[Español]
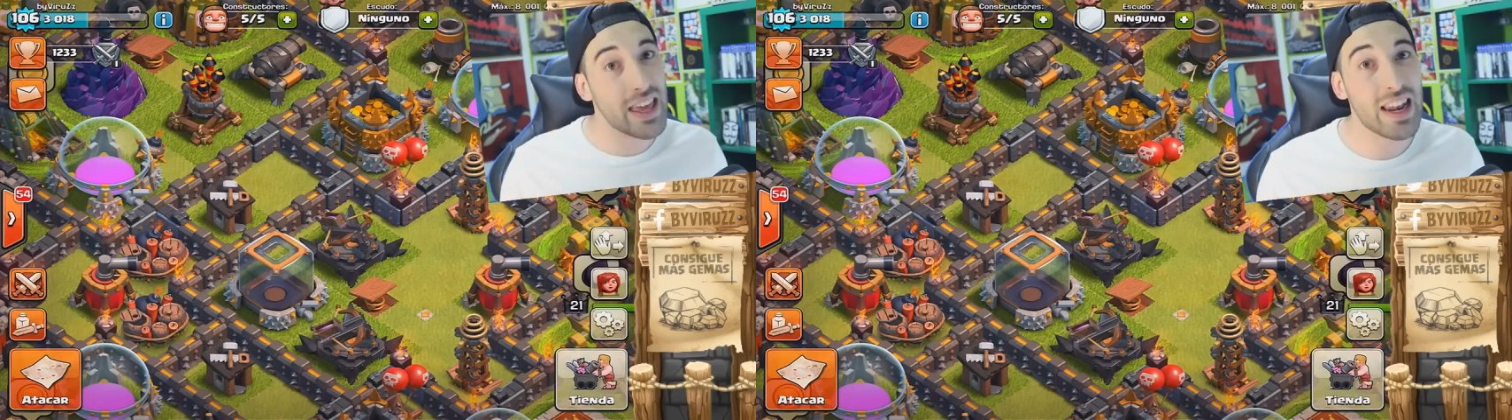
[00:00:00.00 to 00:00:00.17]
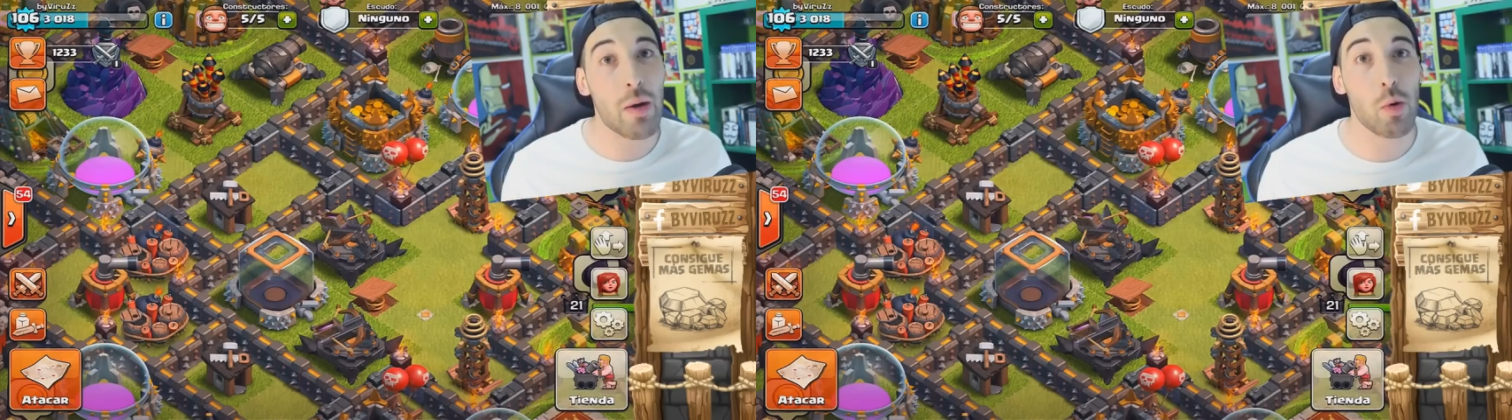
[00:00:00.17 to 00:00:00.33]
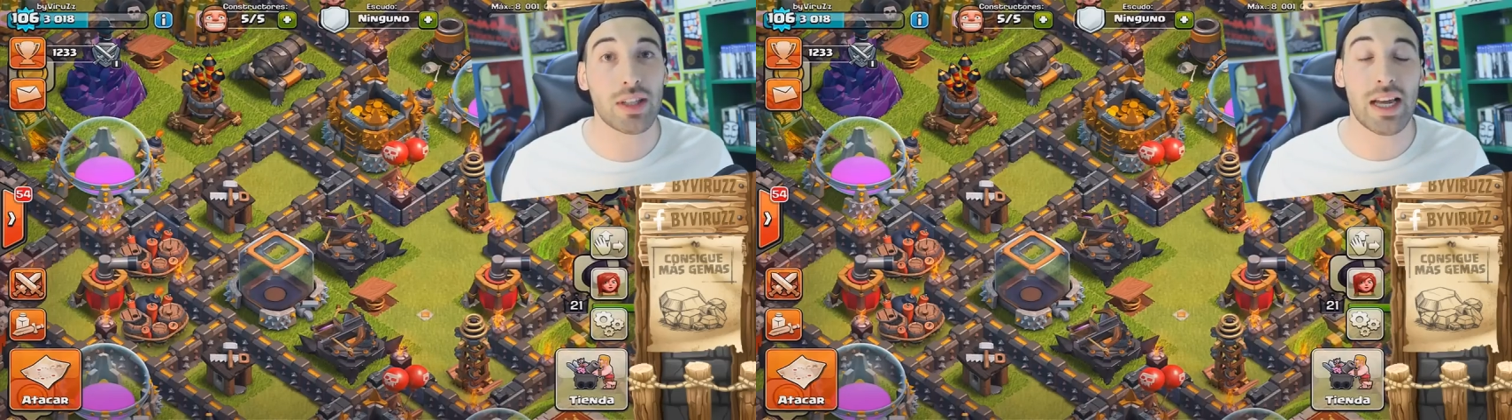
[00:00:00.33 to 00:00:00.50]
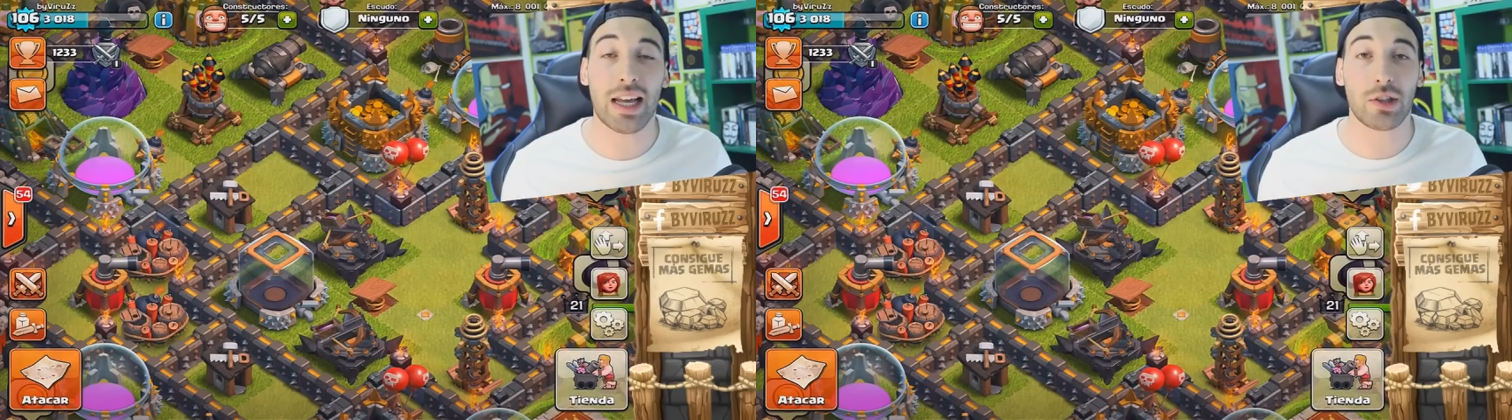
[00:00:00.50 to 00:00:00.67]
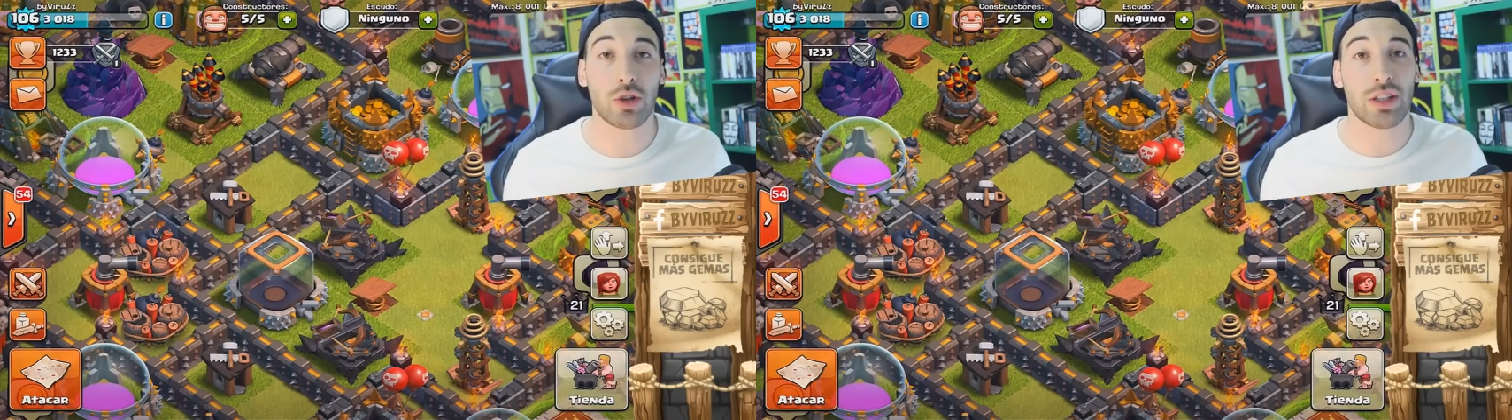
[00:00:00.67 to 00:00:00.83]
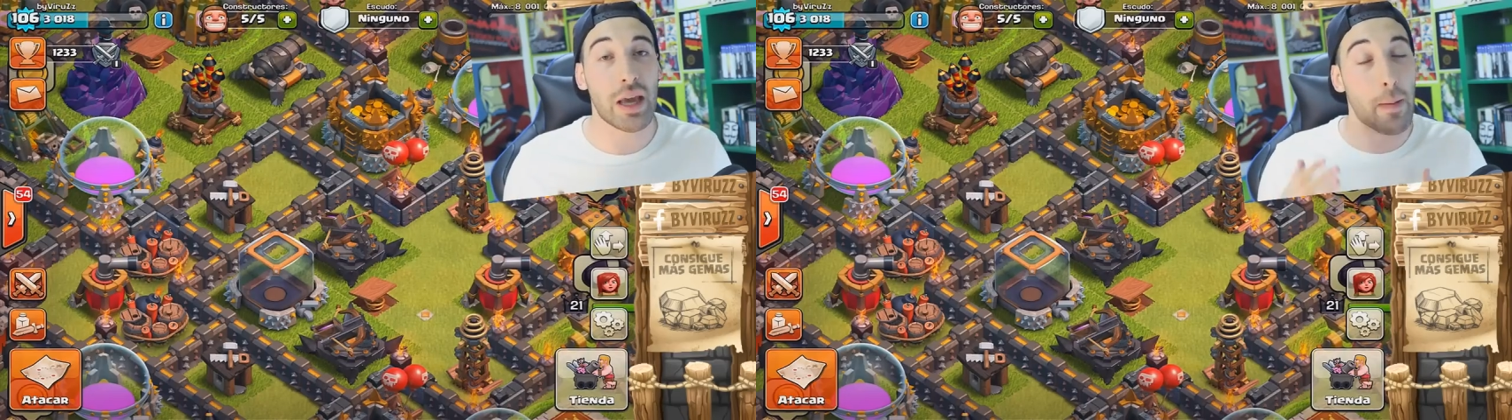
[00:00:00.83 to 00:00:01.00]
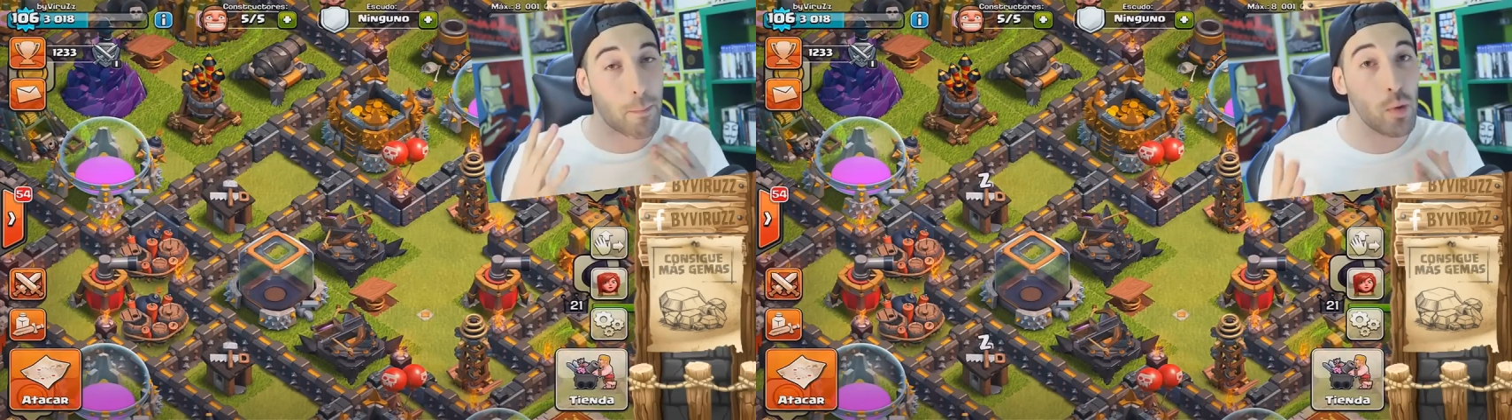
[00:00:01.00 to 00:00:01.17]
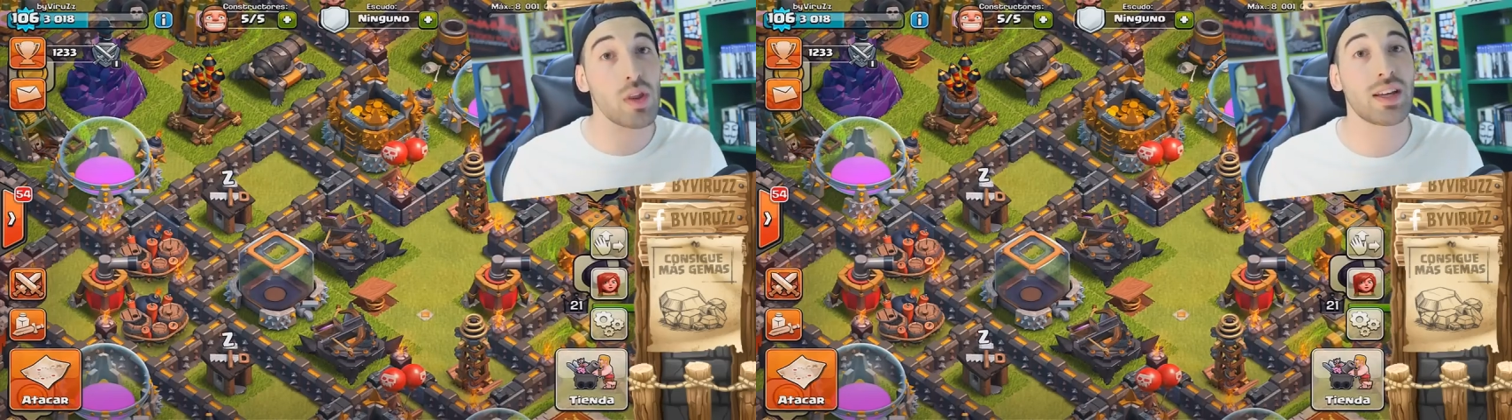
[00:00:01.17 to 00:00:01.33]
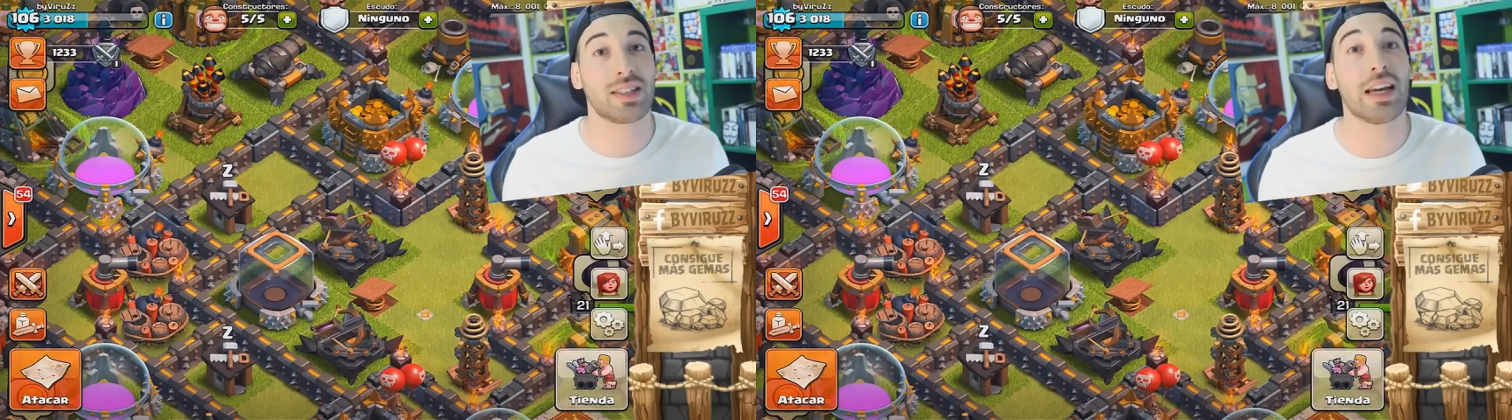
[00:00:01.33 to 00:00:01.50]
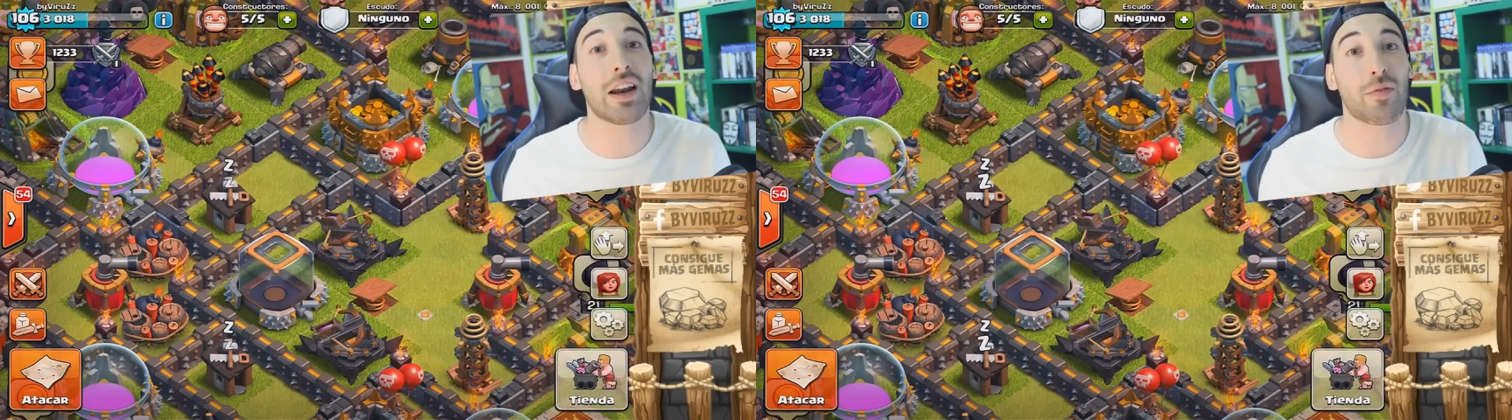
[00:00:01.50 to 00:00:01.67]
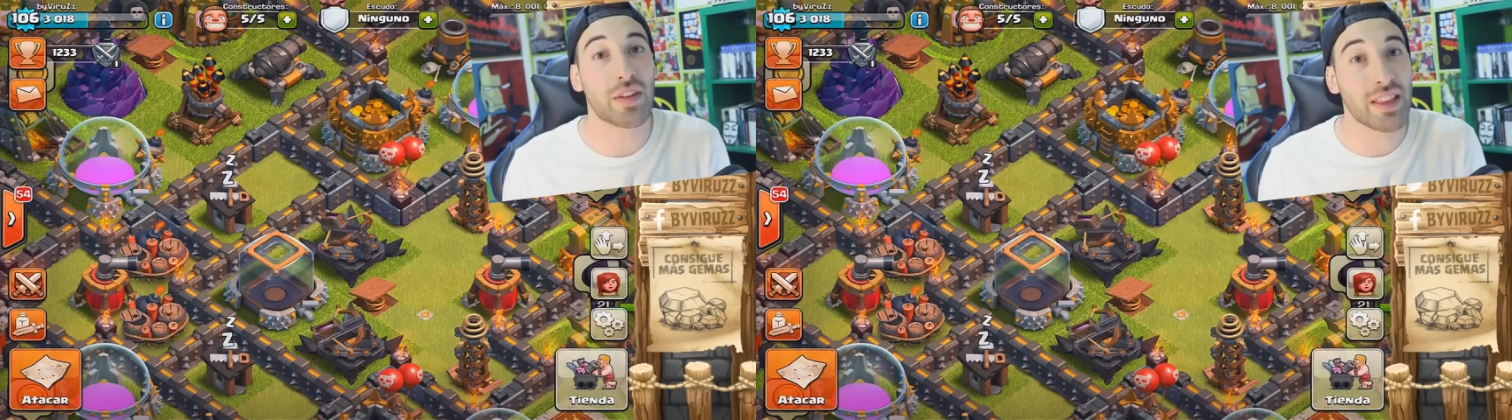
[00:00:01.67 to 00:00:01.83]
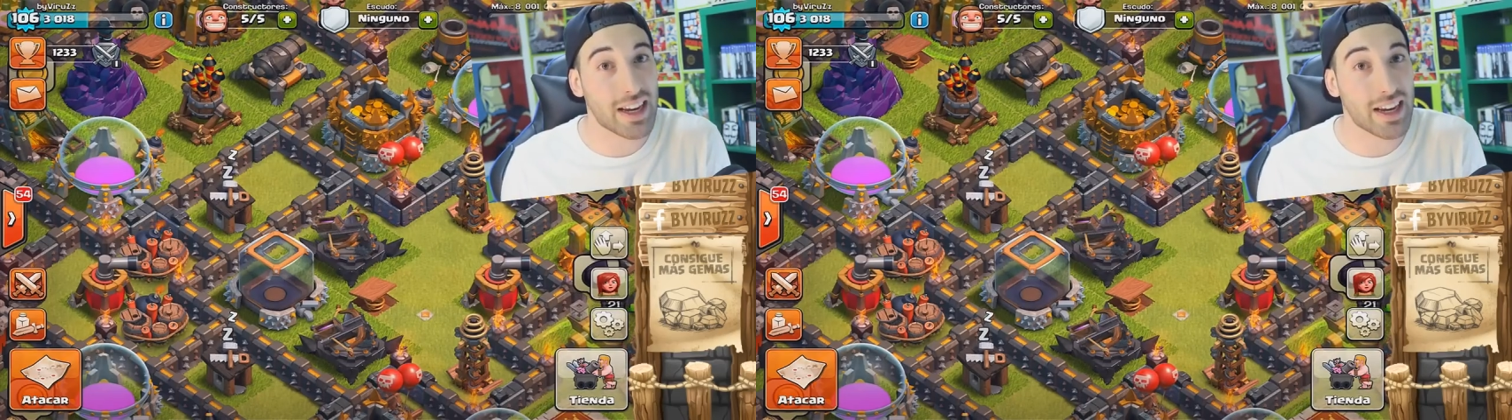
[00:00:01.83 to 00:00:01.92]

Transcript: de la vuelta a la tortilla. Puede ser el fin